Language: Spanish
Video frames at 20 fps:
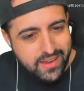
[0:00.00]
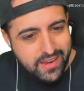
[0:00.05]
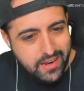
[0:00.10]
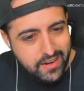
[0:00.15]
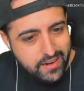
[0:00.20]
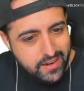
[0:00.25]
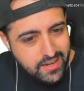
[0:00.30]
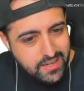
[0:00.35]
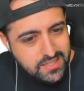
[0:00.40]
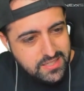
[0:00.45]
de
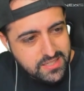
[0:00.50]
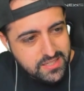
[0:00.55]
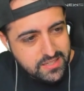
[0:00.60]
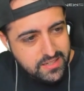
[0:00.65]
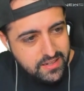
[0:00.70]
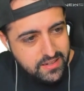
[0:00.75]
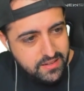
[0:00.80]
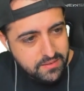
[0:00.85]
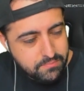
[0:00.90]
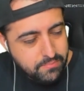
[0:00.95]
quién
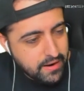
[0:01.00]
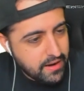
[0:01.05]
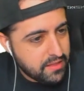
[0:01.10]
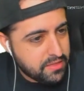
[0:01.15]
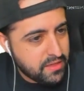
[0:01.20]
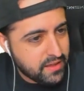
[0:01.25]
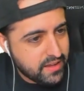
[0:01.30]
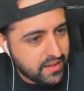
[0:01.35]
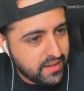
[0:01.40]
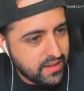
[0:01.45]
es?
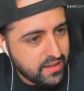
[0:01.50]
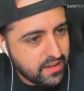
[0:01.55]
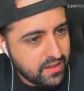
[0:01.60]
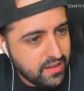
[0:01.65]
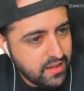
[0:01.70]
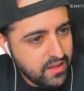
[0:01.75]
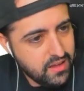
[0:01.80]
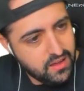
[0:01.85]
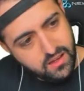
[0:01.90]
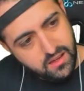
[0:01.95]
Parece
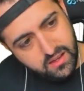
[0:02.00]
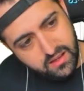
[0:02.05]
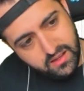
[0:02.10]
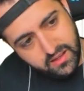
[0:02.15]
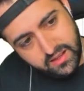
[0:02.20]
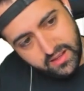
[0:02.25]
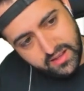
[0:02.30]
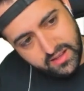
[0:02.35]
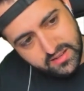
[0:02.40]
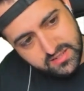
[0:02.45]
que...
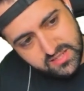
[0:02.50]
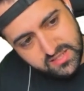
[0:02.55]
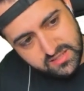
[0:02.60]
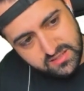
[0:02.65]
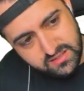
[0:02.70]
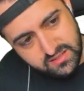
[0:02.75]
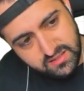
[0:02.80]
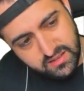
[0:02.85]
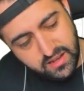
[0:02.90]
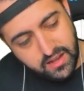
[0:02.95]

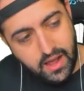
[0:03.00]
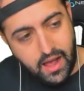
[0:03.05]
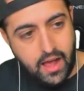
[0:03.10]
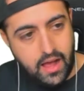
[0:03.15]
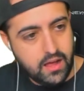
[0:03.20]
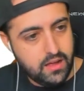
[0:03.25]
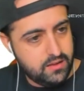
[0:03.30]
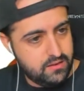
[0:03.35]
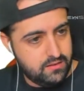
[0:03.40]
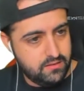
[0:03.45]
Es... Eh,
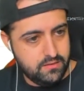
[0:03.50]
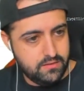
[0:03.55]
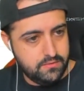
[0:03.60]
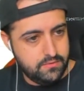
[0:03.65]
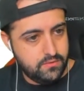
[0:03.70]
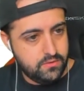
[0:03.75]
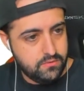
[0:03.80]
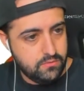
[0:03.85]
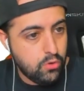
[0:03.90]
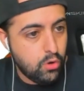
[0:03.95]
ah,
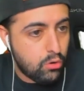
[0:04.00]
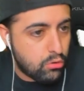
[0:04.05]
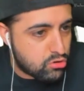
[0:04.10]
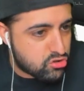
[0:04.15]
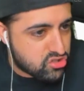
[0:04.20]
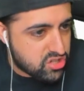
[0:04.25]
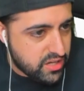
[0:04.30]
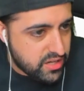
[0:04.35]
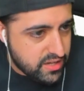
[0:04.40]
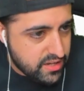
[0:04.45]
no lo
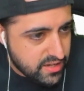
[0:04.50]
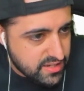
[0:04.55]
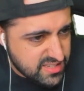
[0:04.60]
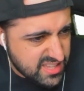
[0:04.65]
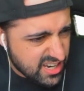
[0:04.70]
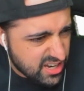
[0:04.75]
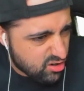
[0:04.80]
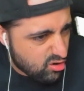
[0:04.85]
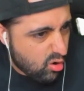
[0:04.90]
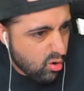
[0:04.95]
sé,
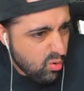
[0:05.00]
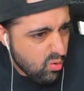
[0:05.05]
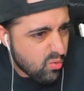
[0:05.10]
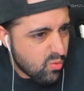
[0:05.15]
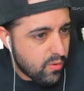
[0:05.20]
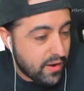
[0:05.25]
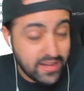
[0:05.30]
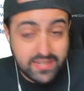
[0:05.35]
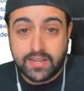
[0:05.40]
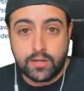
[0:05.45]
¿es de
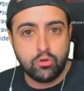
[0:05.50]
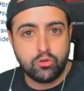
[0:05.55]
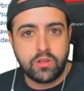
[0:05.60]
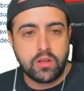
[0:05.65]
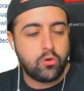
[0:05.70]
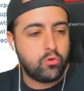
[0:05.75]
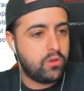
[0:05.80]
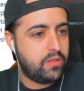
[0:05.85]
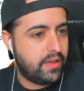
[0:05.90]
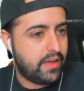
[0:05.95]
Crow? Es que no
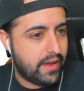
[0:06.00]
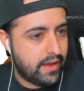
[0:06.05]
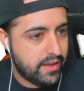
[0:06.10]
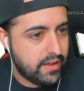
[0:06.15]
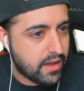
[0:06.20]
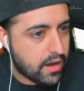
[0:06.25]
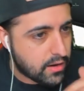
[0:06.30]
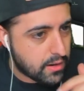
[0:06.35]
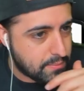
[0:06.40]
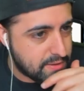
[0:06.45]
tengo ni idea,
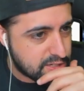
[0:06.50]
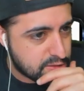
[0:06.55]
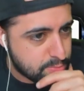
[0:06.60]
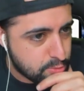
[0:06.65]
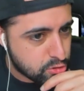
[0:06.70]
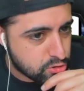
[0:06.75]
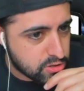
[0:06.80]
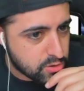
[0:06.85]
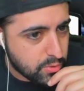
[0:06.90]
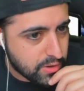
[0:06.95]
¿eh? Ahora
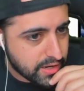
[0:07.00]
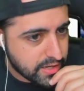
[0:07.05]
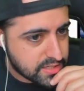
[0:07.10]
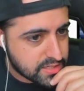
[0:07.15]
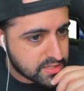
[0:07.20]
mismo no sé cuál